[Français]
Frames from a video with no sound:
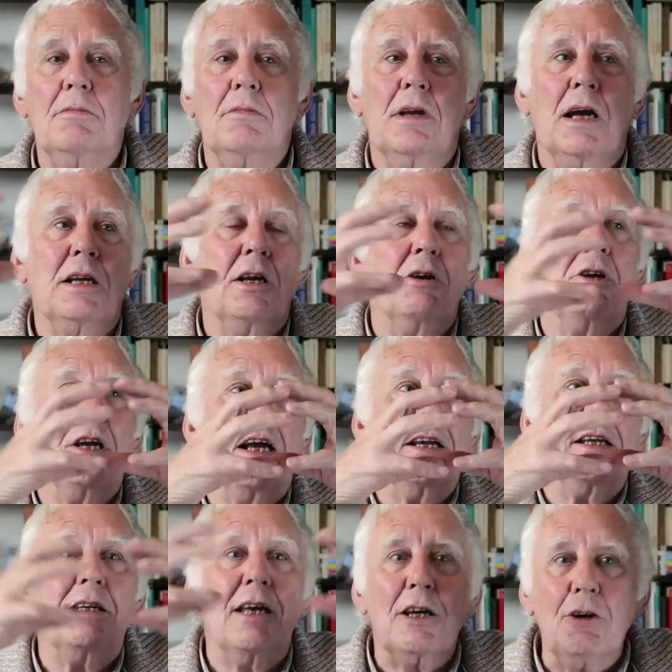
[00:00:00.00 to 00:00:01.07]
il y a des
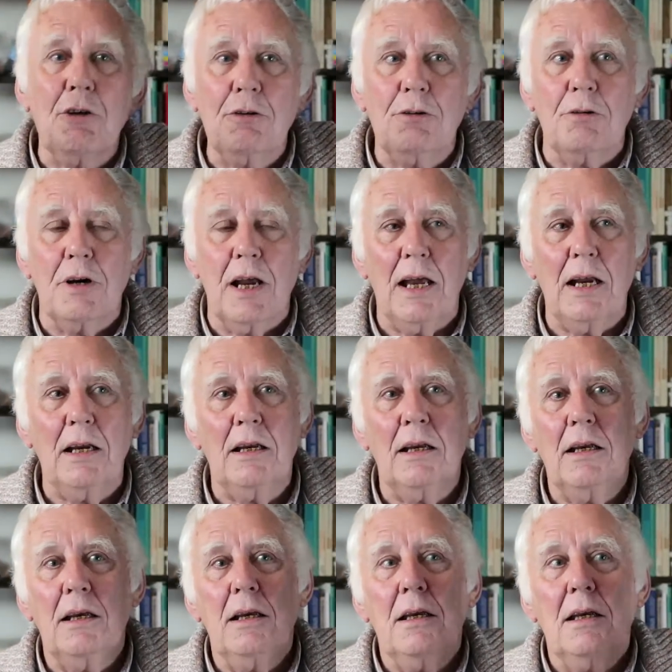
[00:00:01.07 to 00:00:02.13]
réalités culturelles
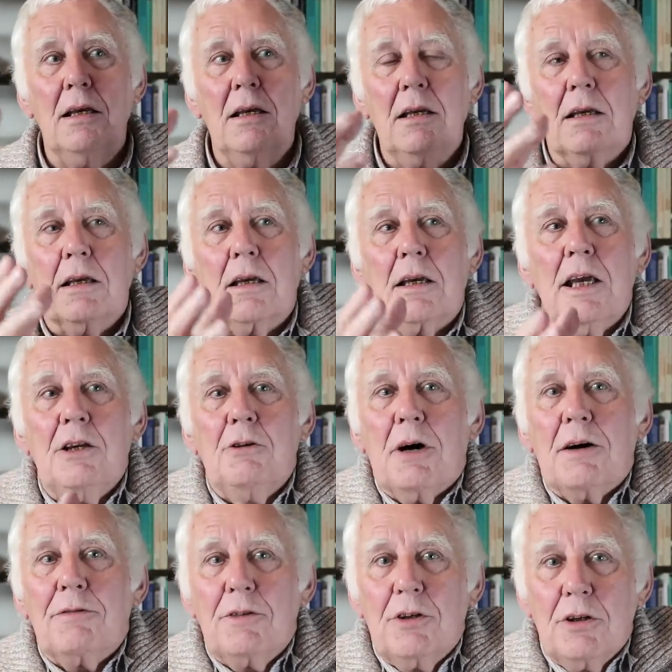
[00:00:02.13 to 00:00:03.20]
qui
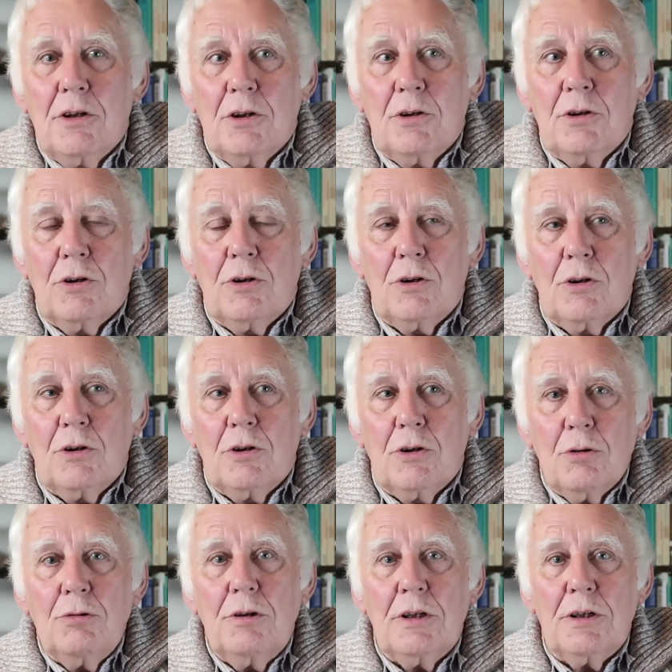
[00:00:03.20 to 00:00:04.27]
doivent
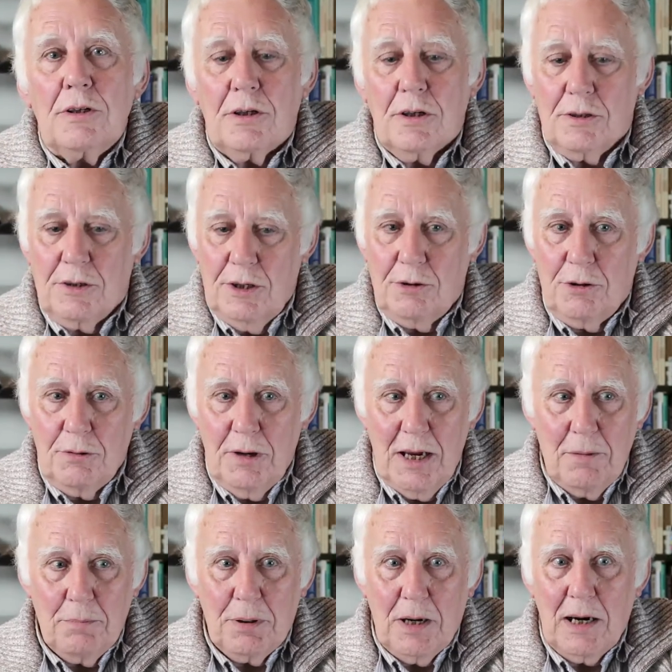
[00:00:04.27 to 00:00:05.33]
toutes se
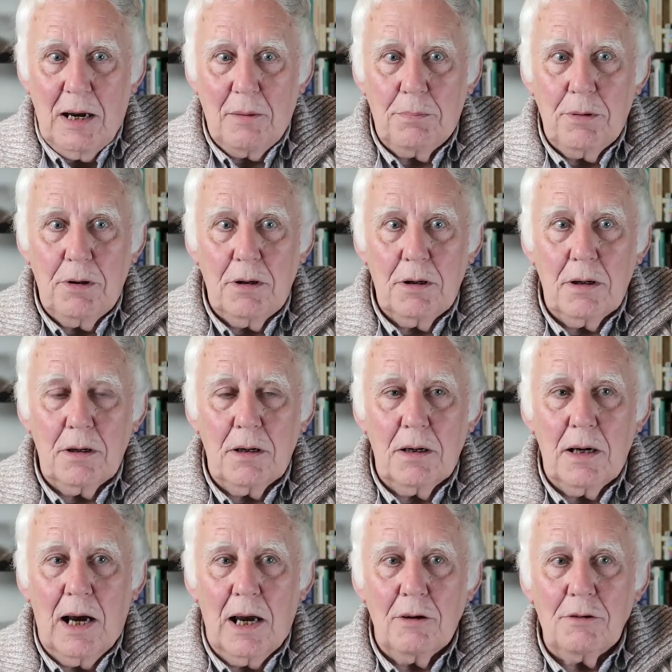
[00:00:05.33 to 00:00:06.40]
situer par rapport
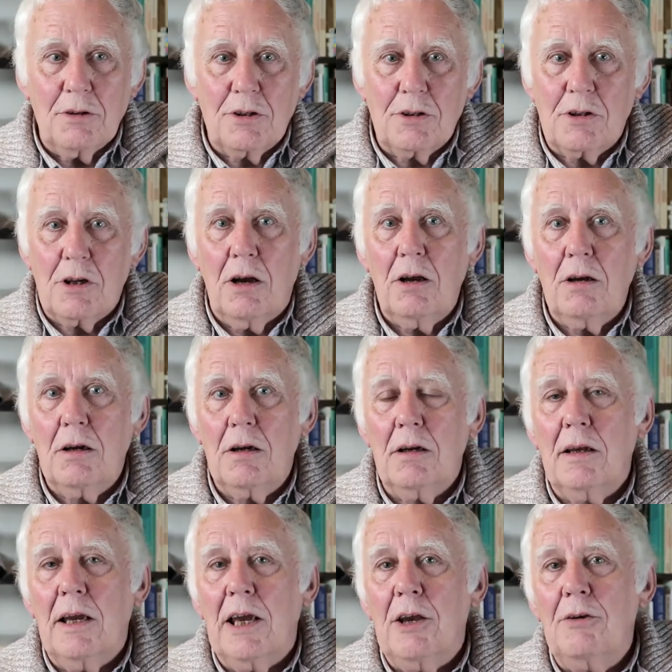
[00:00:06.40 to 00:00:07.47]
à un seul
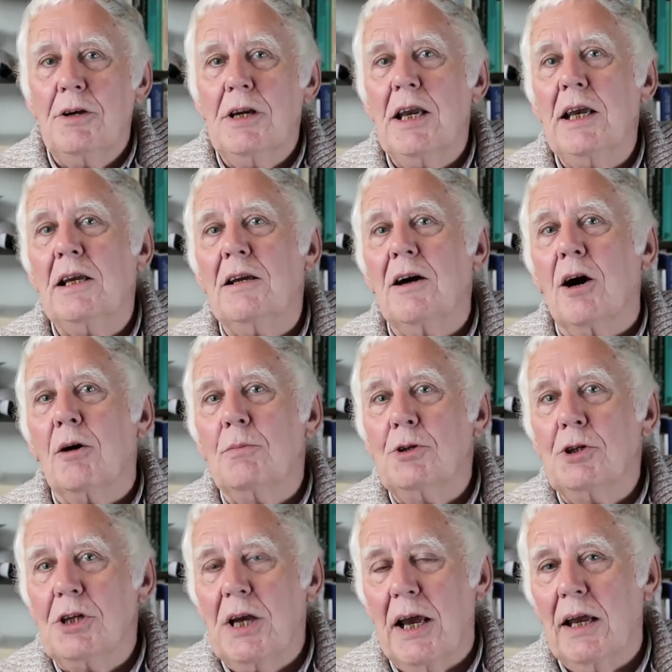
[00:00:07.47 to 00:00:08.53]
et unique
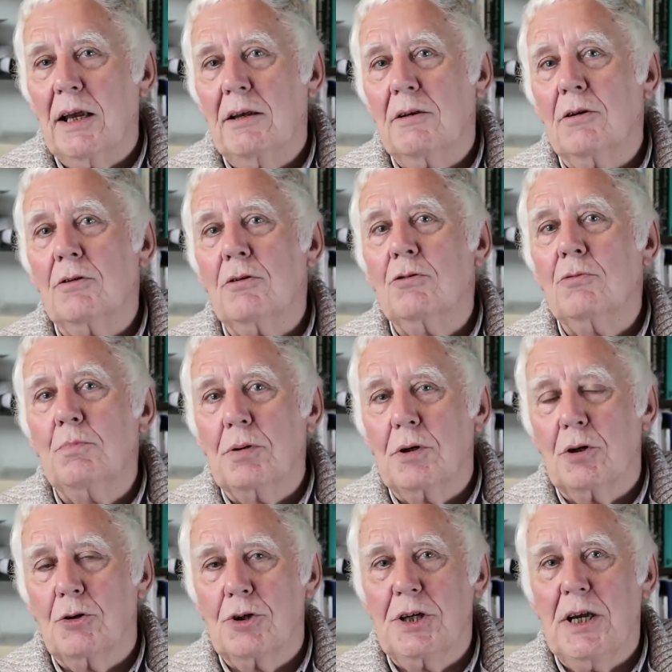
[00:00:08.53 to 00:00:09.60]
objet ou
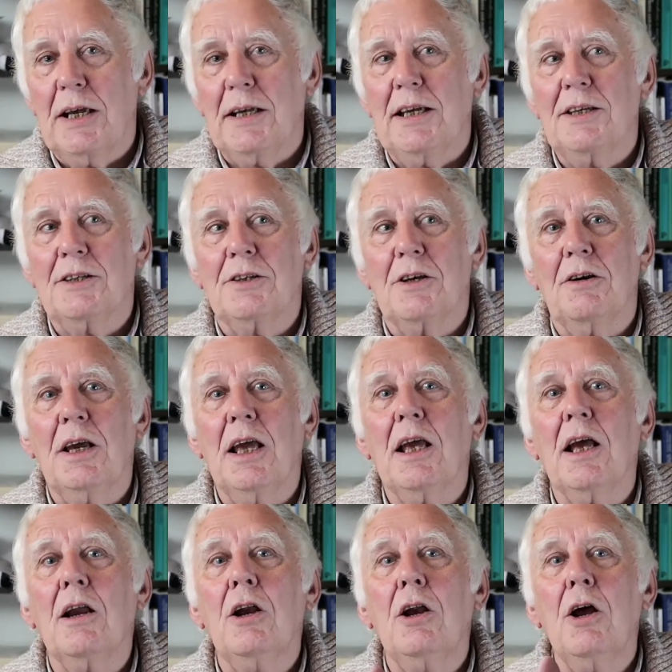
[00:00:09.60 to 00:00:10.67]
projet qui serait
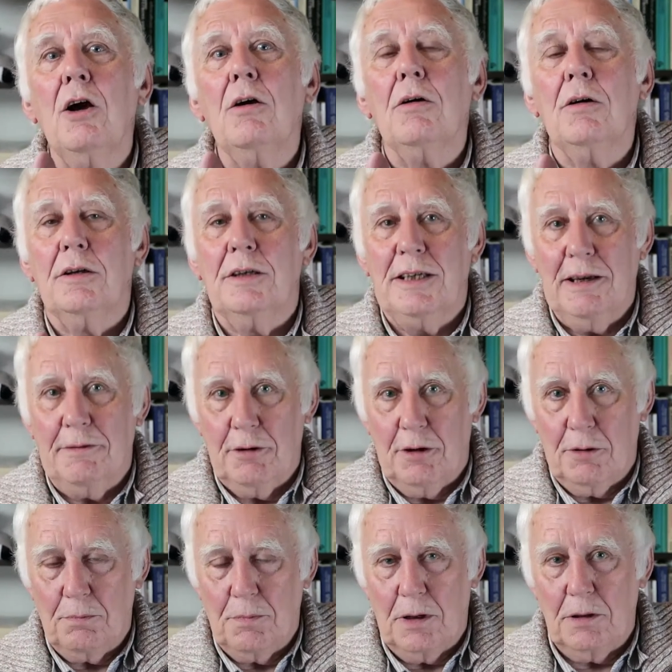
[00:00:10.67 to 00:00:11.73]
le
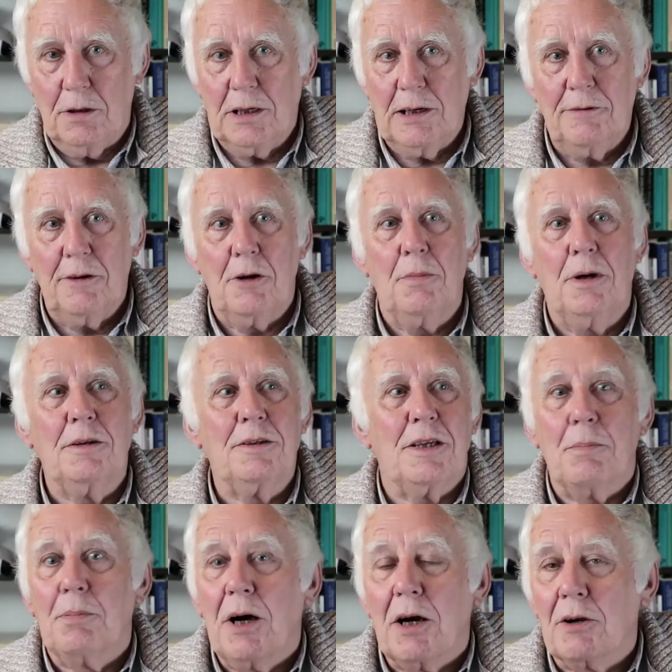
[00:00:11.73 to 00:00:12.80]
développement. Le développement, ce
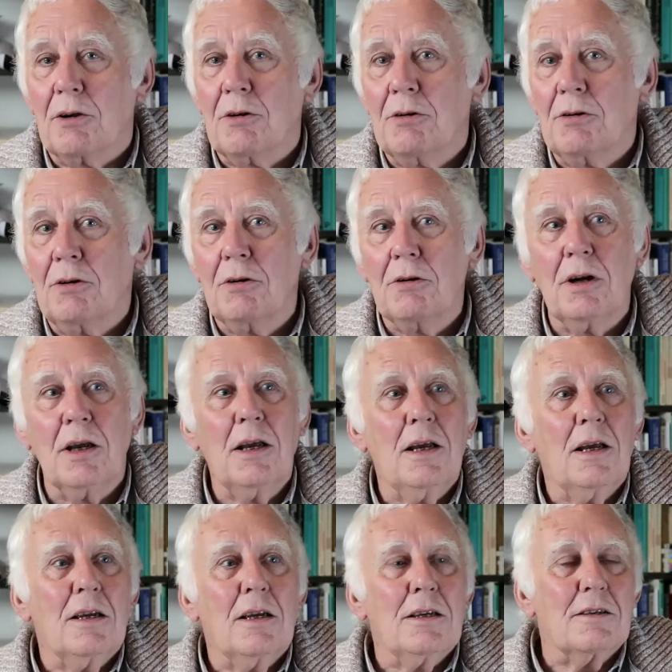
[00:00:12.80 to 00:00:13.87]
n'est pas une culture
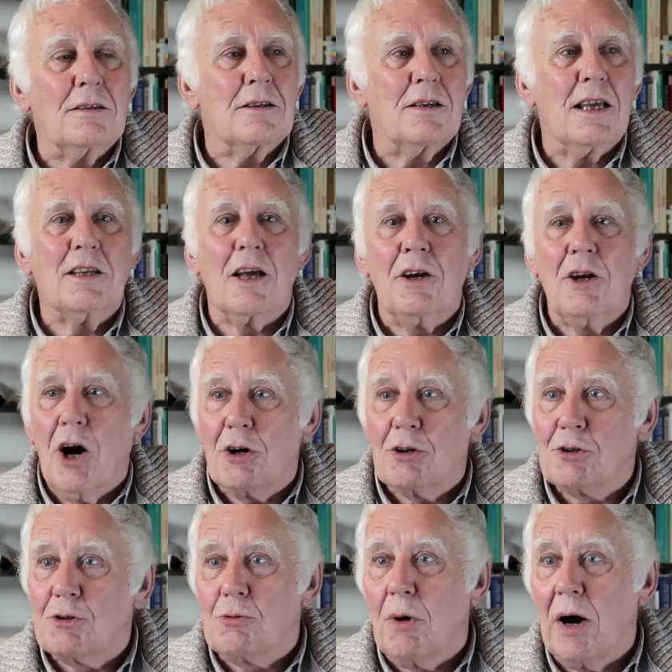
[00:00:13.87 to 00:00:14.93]
c'est un en
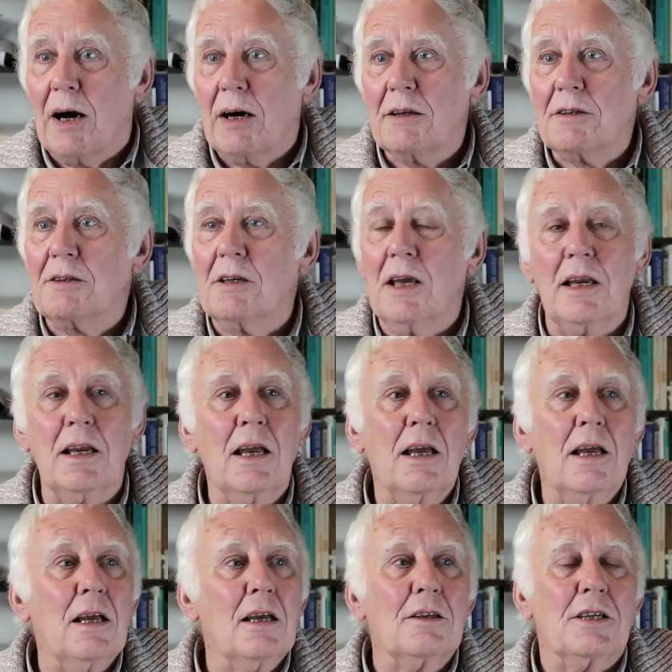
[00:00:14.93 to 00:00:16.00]
soi,
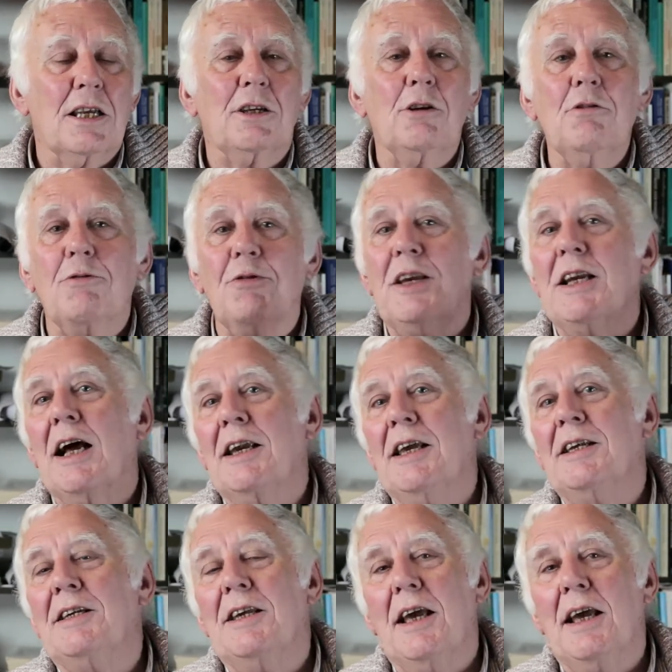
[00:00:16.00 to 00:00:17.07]
c'est une
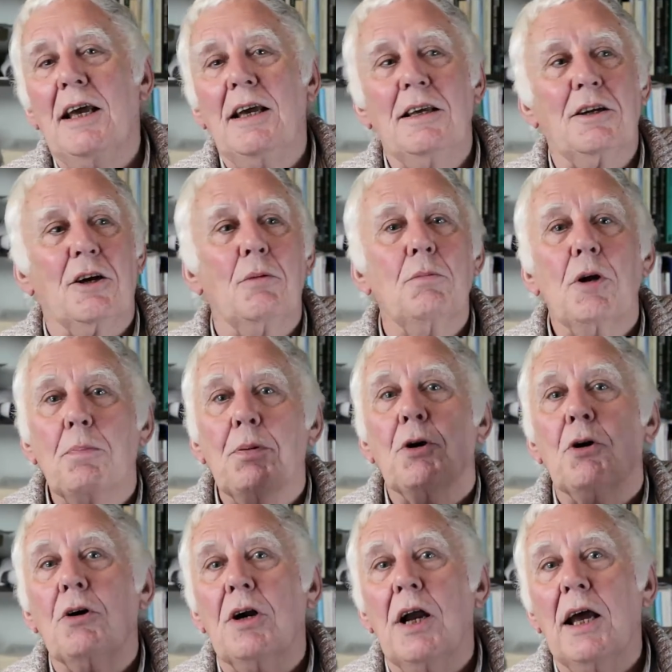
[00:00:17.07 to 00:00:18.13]
finalité, comme le
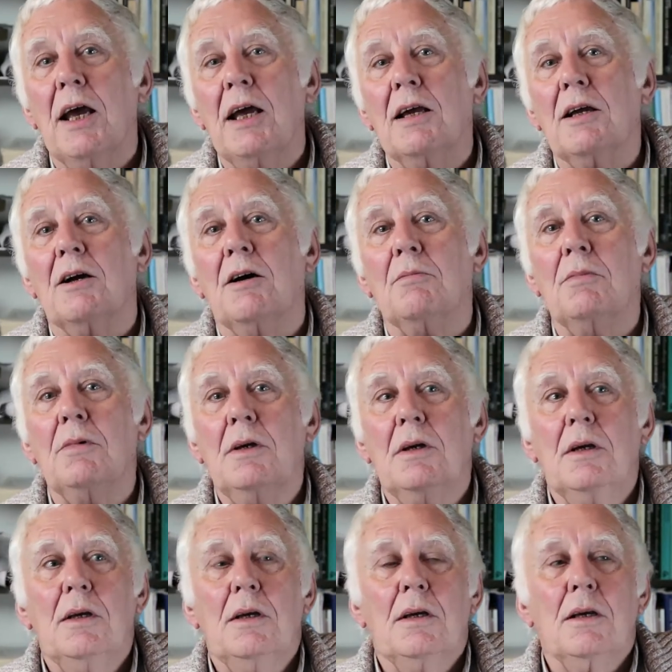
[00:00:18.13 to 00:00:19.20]
progrès, comme,
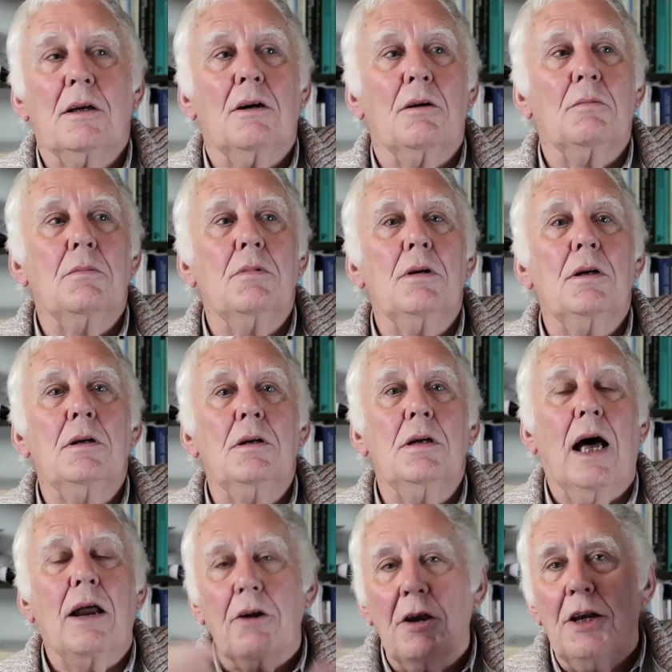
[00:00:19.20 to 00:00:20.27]
comme
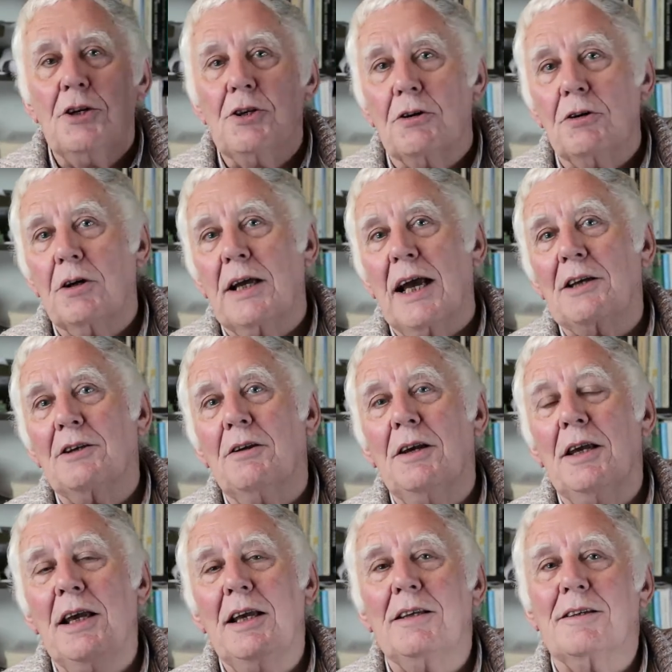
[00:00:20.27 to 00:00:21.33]
la religion
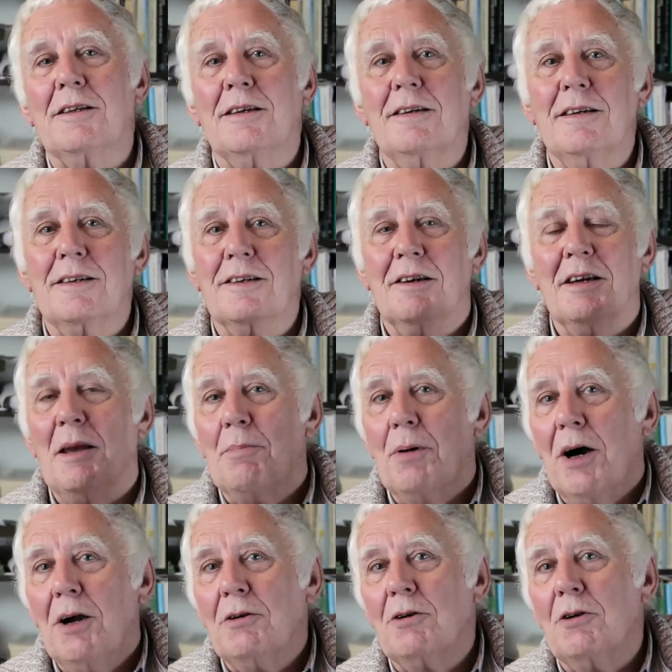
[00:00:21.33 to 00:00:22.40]
catholique. Ce n'est
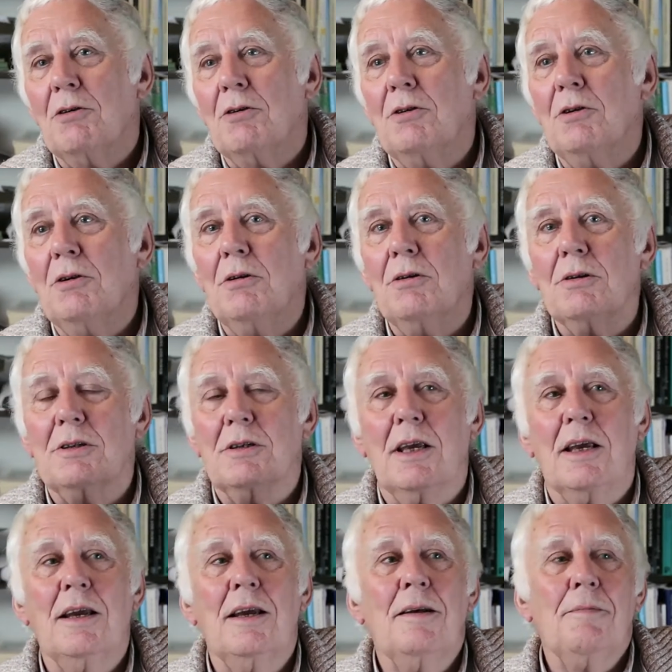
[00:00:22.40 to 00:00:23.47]
pas une culture,
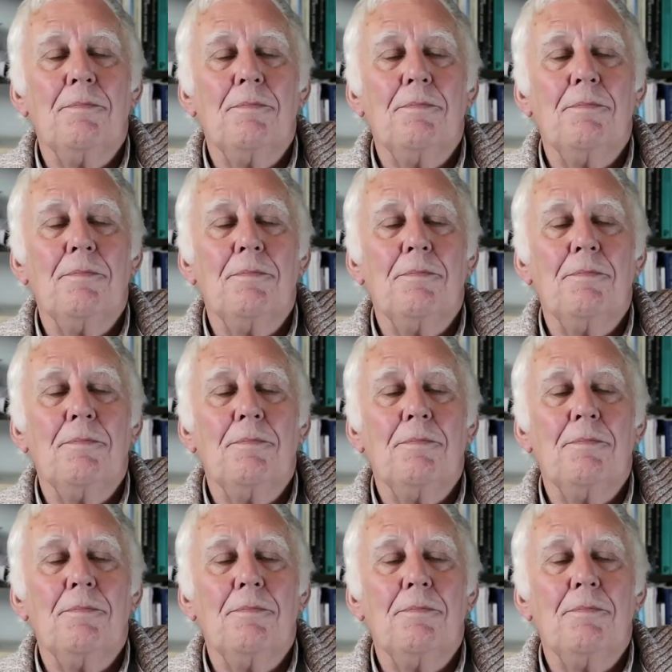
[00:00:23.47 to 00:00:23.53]
Et,